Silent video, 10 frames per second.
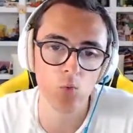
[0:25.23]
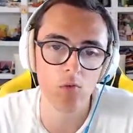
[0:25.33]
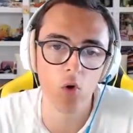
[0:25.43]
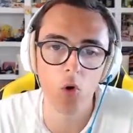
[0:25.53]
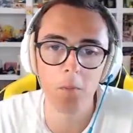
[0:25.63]
il
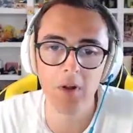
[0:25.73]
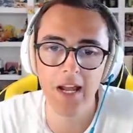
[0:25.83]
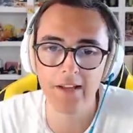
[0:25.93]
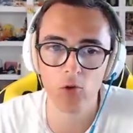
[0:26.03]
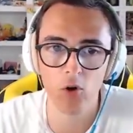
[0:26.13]
nuovo
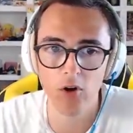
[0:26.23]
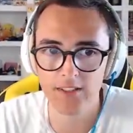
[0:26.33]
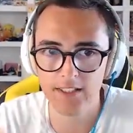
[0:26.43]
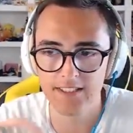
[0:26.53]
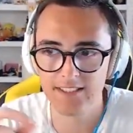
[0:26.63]
completo
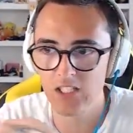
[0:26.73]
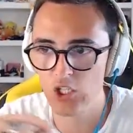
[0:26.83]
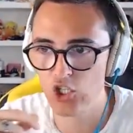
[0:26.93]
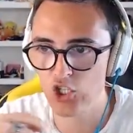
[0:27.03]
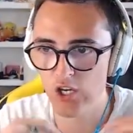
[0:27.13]
a, a
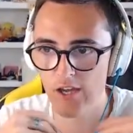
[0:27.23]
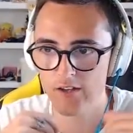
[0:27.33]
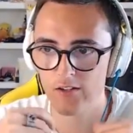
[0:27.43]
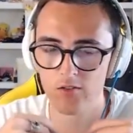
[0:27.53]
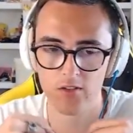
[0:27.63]

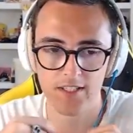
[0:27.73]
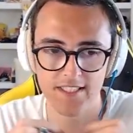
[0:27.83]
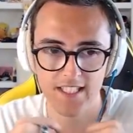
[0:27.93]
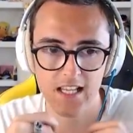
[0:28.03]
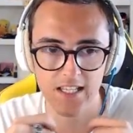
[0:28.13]
strisce eh,
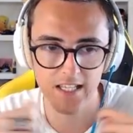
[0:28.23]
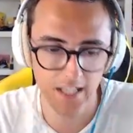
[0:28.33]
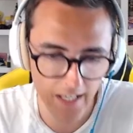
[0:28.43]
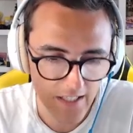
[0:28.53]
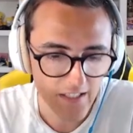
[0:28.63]

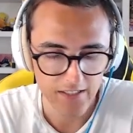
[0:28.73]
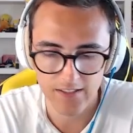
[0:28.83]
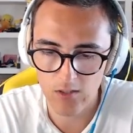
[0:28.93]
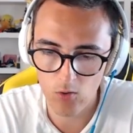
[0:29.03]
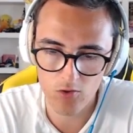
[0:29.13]
stelline
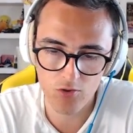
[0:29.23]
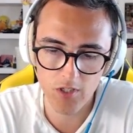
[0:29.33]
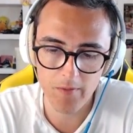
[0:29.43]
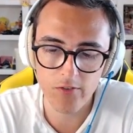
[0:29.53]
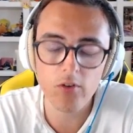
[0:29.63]
del nuovo
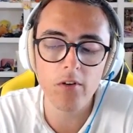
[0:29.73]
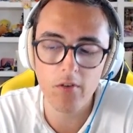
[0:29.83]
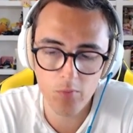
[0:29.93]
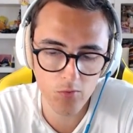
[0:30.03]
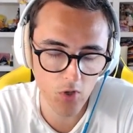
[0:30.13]
aggiornamento
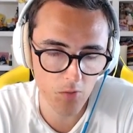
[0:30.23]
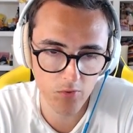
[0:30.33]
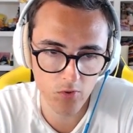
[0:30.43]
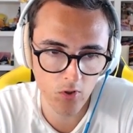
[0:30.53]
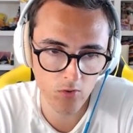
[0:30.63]

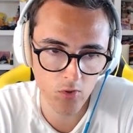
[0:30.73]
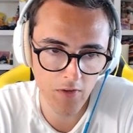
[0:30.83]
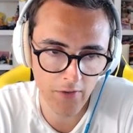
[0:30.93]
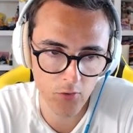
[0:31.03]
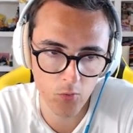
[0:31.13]
purtroppo non l'ho
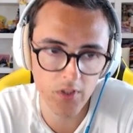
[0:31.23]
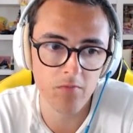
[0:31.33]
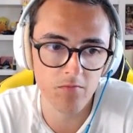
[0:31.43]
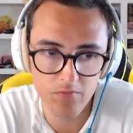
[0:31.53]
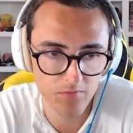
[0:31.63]
trovato,
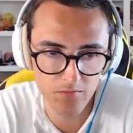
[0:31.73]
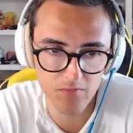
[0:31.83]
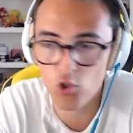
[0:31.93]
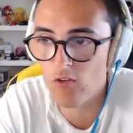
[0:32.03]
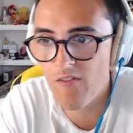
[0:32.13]

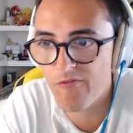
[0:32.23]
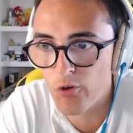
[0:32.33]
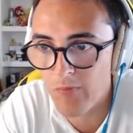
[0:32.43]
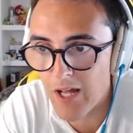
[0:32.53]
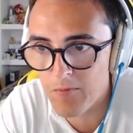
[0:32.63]
quindi dovrò
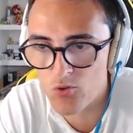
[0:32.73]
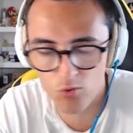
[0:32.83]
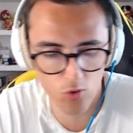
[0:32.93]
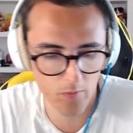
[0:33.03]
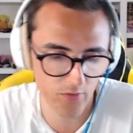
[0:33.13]
informarmi
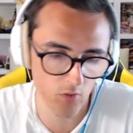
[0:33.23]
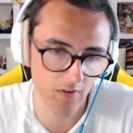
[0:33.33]
su come